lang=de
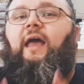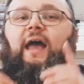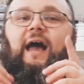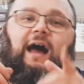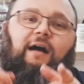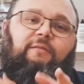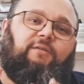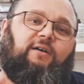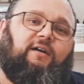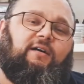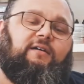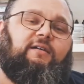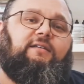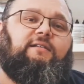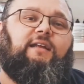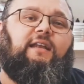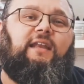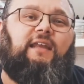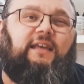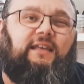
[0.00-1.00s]
Aber
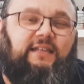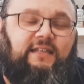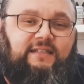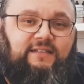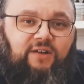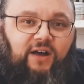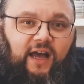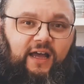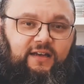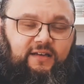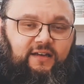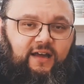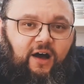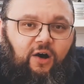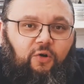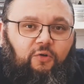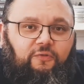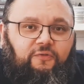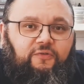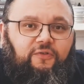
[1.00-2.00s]
da lege ich jetzt noch einen
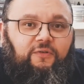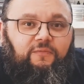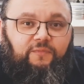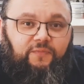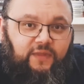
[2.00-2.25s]
drauf.